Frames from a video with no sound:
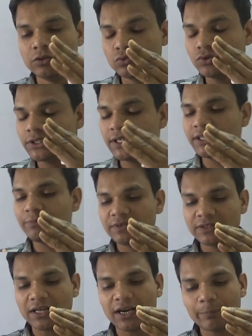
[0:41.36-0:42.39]
दूसरी
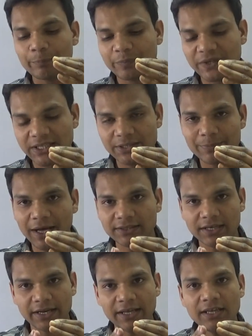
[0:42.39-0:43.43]
तरफ यदि
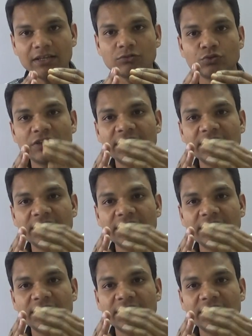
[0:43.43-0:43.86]
बात करें तो